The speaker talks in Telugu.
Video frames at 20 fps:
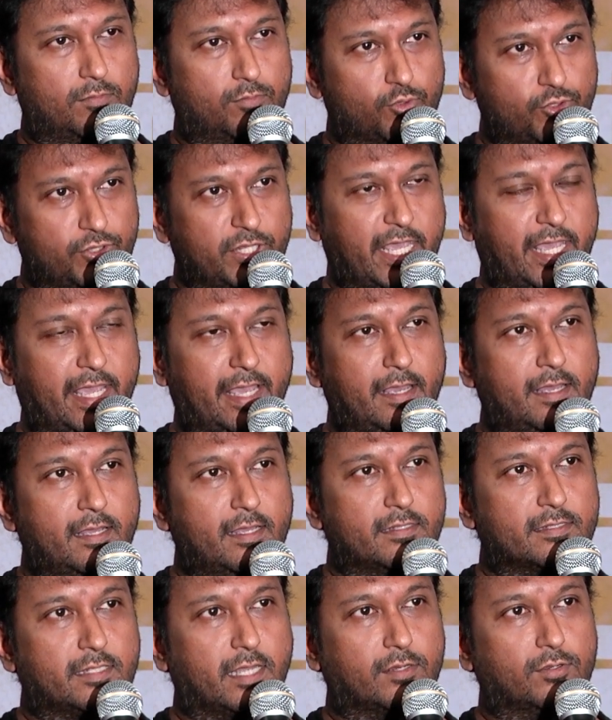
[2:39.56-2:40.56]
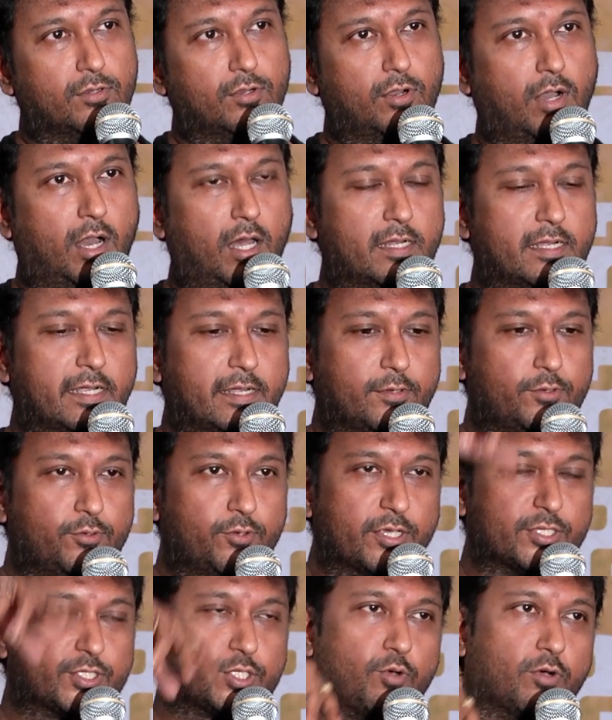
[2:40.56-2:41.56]
ముందే తను ఆల్రెడీ
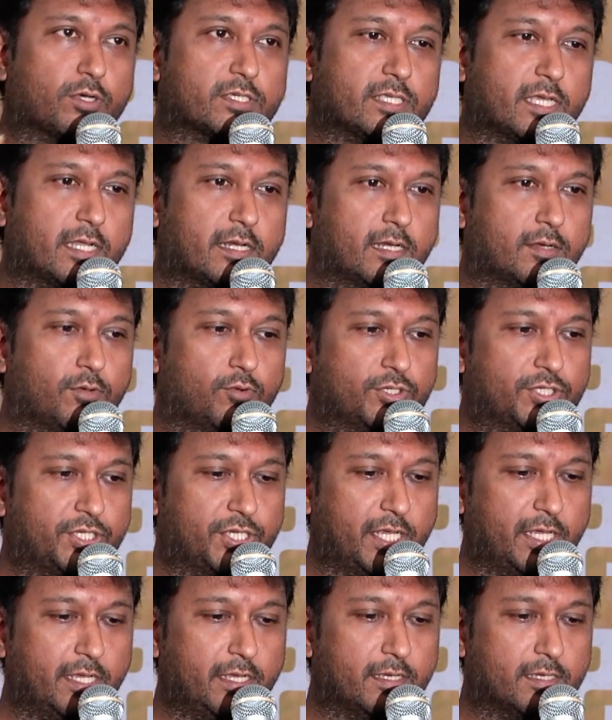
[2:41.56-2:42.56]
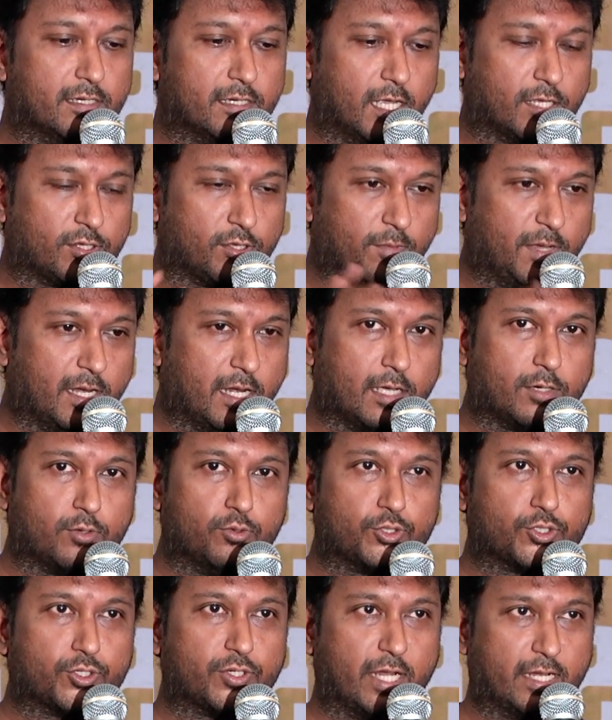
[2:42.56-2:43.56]
యూఎస్కి ఒకసారి వచ్చి నాతో మళ్ళీ
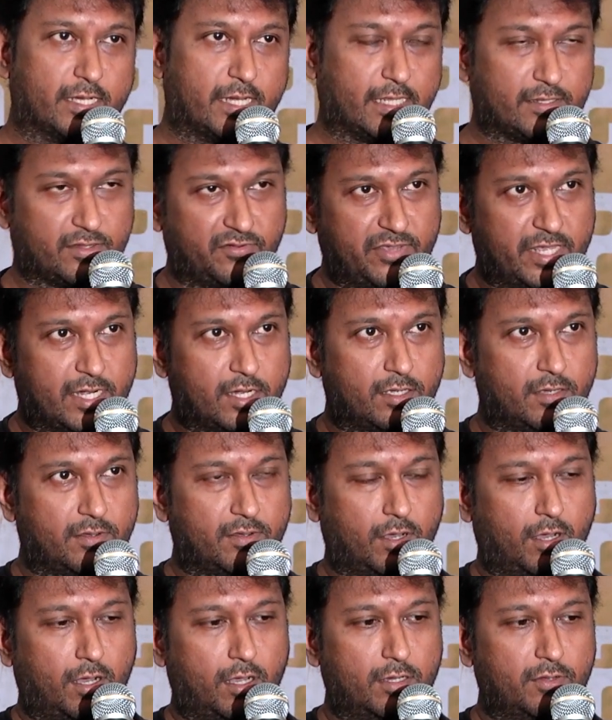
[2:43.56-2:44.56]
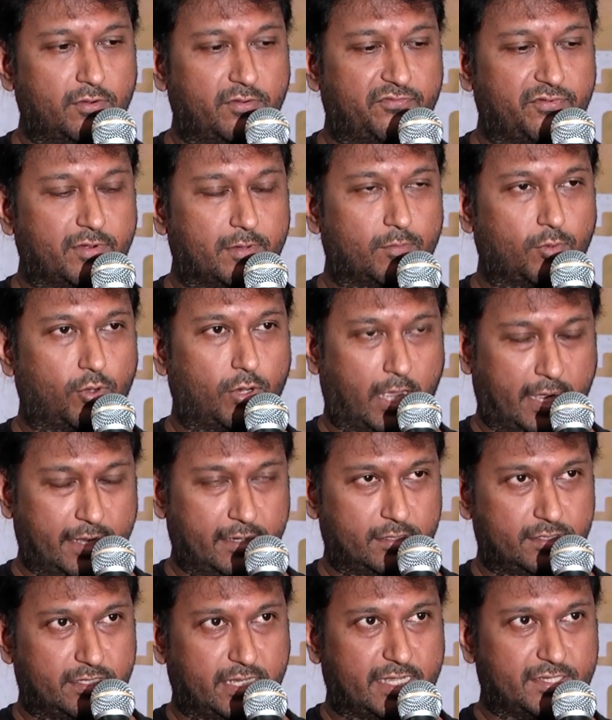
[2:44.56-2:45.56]
కూర్చుని అంటే అతను వేరే హాలీవుడ్ ఫిల్మ్
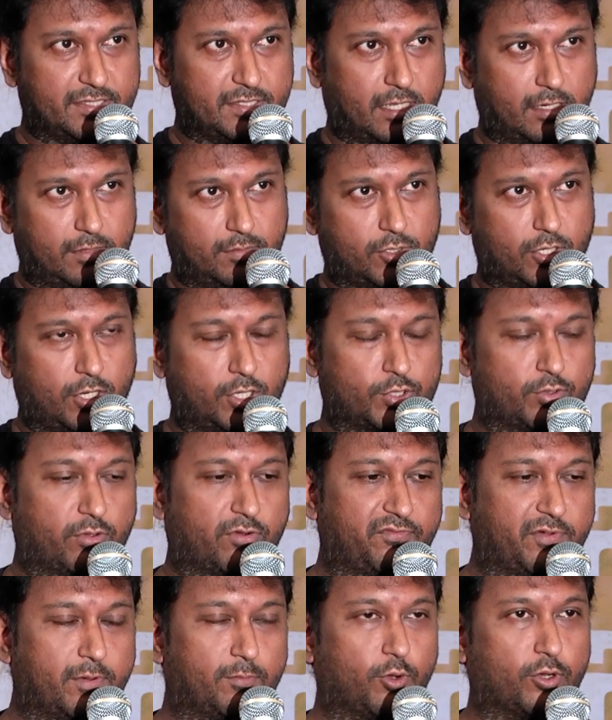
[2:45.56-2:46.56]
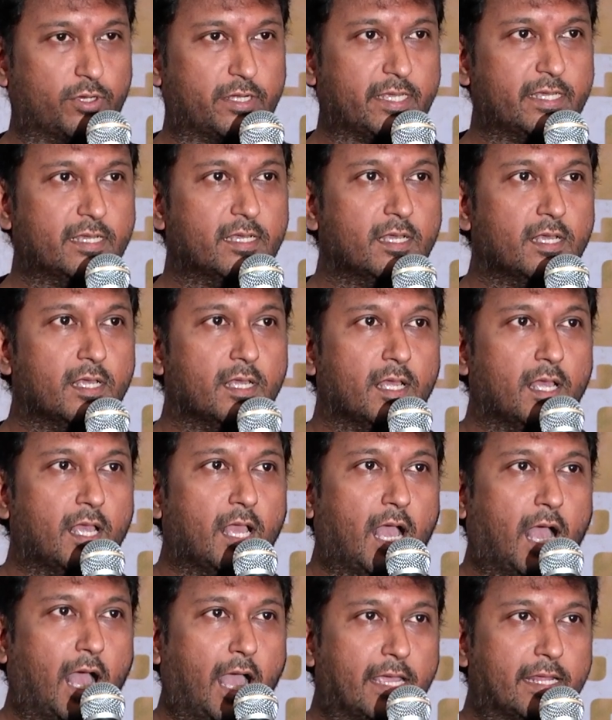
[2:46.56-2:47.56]
ఆయన చేస్తున్నారు క్రాస్ ఓవర్ ఫిల్మ్ ఒకటి
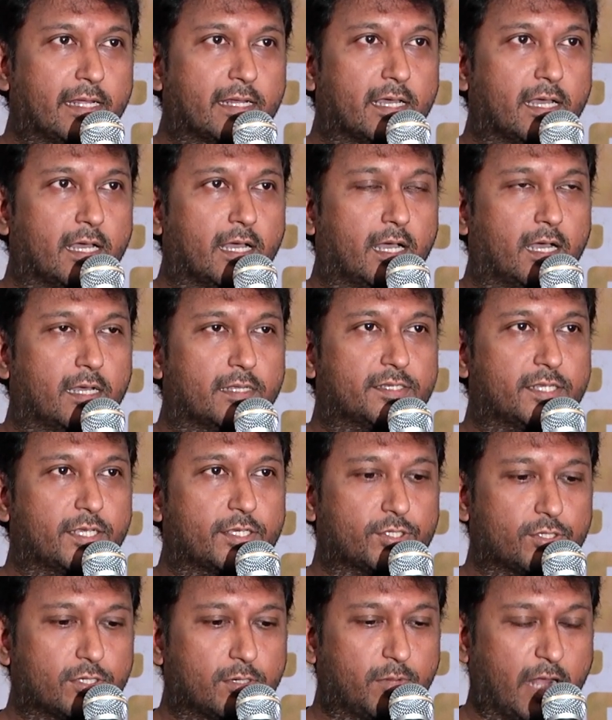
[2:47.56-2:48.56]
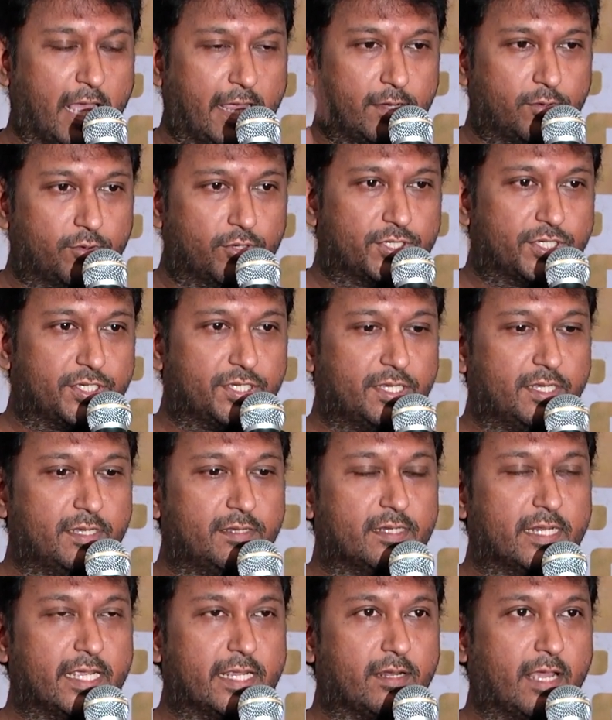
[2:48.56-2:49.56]
ఆయన చేస్తున్నప్పుడు ఆయన వచ్చి
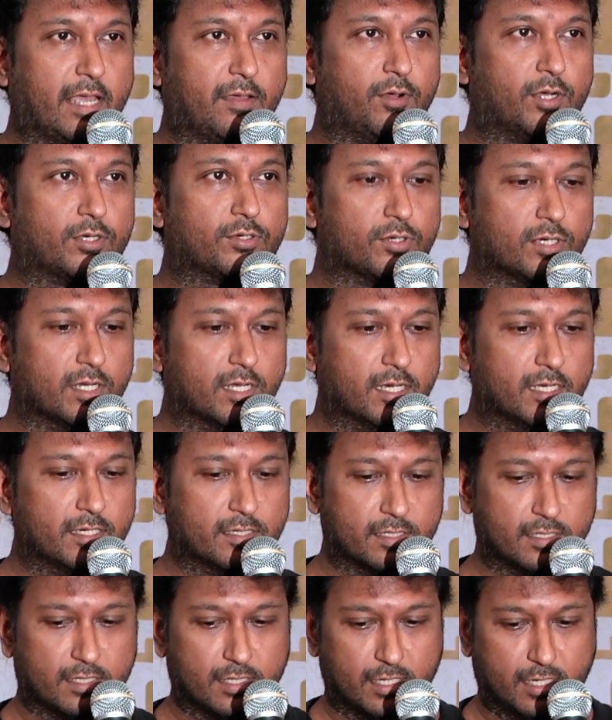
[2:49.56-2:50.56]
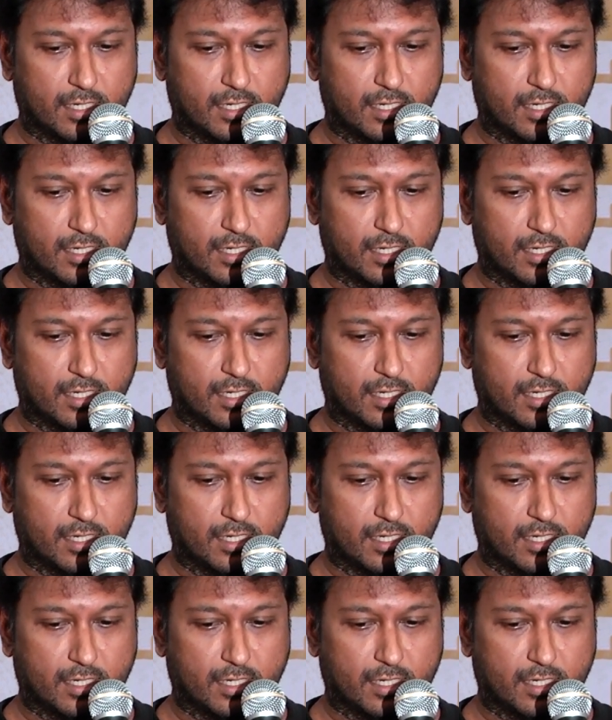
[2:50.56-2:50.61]
నేను ఐ వాంట్ టు లెర్న్